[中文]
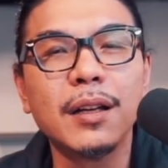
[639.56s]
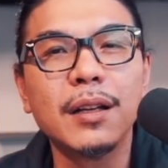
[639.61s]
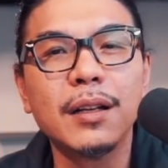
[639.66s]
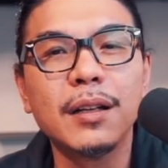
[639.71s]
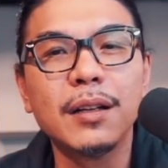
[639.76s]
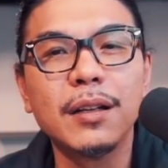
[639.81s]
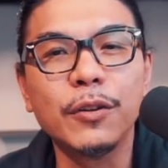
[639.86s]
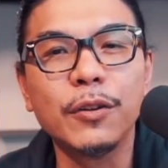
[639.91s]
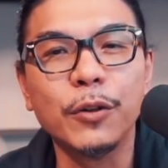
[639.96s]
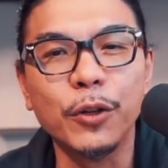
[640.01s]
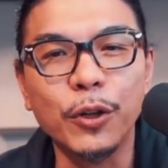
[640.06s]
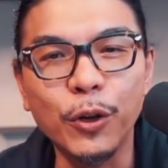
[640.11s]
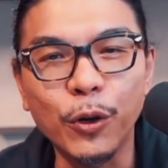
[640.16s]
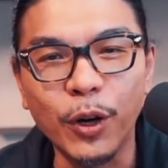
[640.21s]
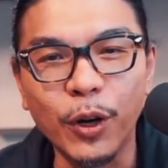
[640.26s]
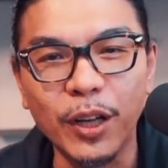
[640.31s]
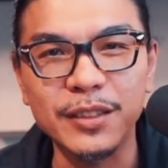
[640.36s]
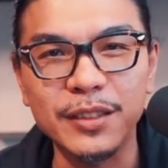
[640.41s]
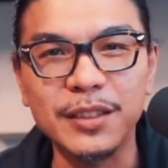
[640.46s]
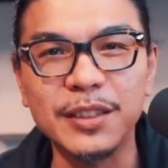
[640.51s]
我用
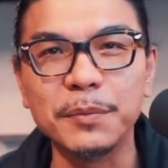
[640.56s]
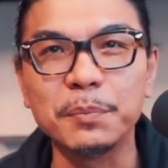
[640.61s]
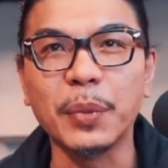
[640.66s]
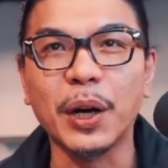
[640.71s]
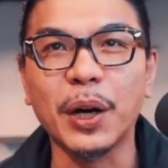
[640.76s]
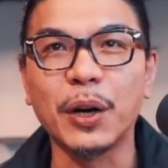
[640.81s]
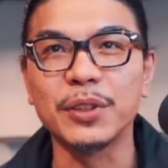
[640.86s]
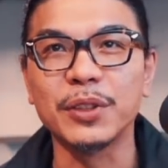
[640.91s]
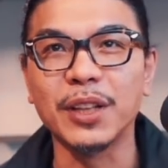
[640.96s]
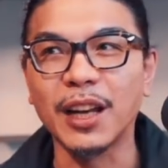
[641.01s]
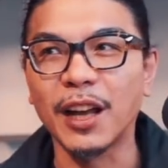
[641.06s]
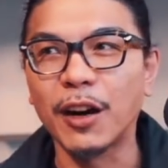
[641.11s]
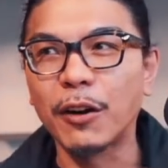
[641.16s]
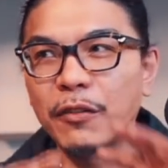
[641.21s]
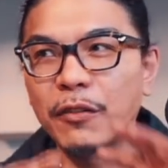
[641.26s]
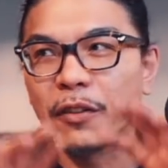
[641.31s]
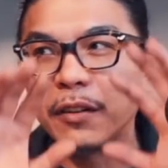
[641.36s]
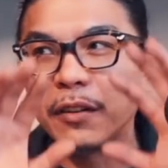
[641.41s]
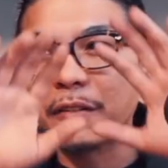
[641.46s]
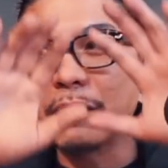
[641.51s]
黄金把我的牢
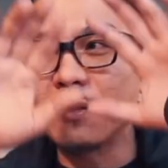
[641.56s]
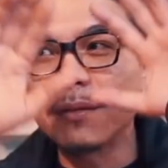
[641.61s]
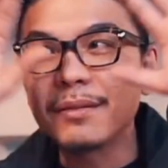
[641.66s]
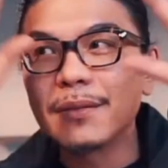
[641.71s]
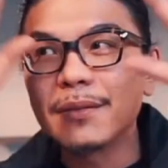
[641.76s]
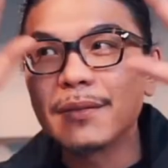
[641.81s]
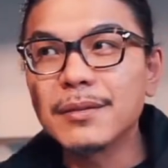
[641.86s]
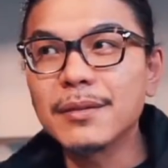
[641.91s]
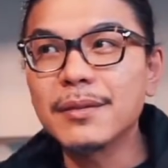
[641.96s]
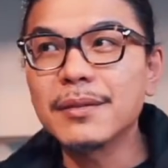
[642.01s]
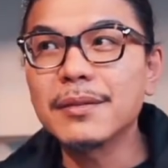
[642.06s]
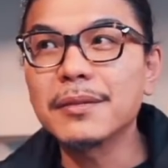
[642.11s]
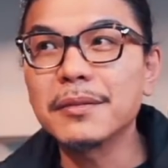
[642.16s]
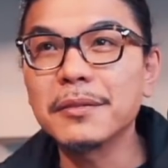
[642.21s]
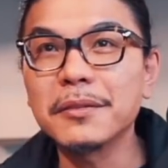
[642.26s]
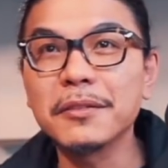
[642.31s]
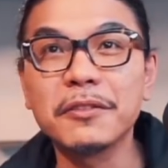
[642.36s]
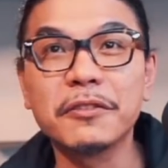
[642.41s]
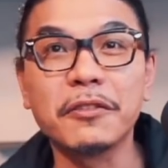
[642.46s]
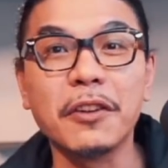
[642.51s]
房
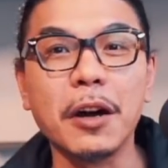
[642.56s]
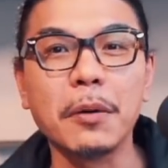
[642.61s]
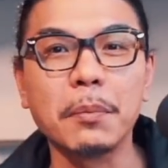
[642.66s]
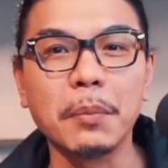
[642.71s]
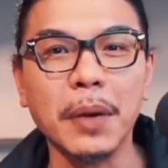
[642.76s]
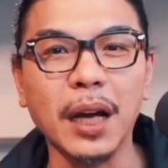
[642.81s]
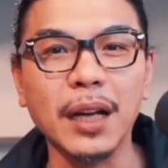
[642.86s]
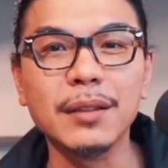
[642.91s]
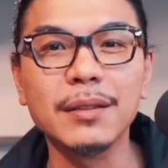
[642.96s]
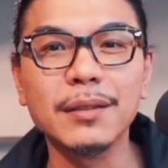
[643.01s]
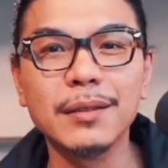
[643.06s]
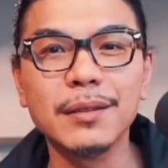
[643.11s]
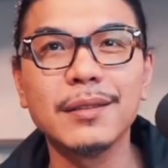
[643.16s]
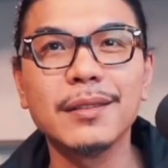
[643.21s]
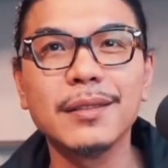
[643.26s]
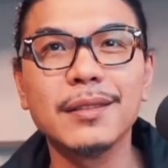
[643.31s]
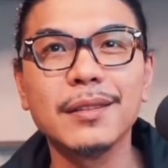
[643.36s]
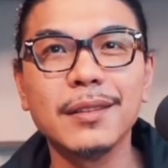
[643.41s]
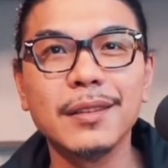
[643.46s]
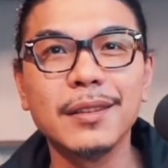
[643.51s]
放满，
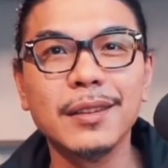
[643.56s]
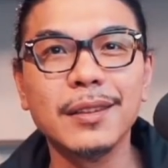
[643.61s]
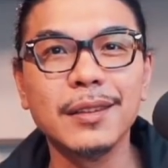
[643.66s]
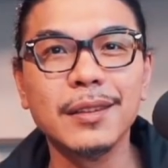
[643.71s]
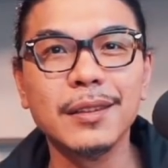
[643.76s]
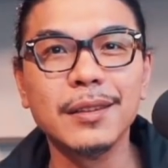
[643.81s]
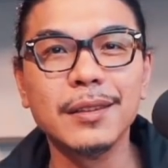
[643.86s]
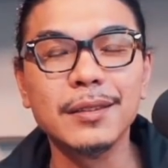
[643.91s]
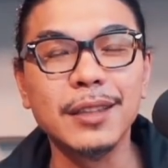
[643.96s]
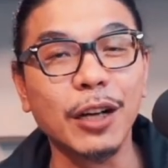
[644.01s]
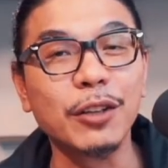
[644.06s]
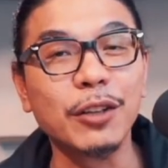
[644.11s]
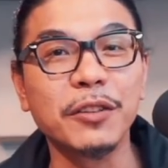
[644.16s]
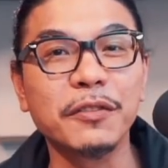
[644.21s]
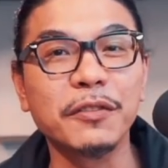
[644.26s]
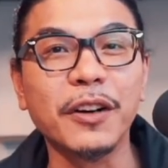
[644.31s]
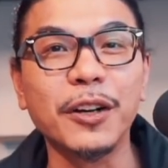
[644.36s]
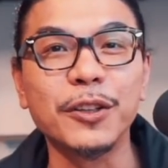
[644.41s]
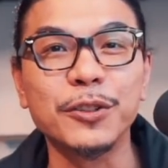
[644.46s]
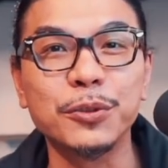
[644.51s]
然后你
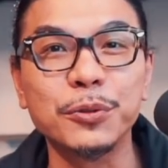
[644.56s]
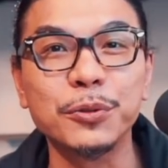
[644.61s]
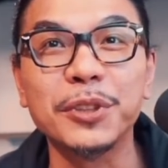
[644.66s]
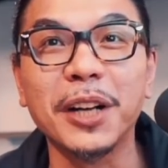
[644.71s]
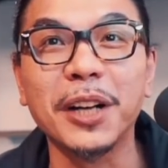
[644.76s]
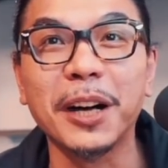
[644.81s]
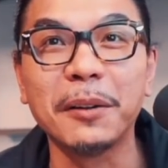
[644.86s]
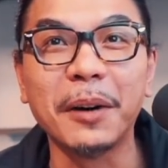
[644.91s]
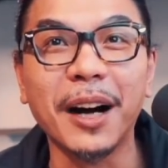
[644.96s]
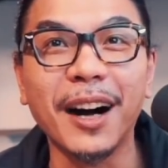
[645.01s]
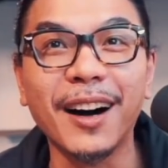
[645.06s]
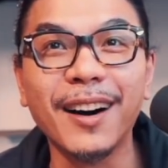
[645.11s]
放我出去好不好？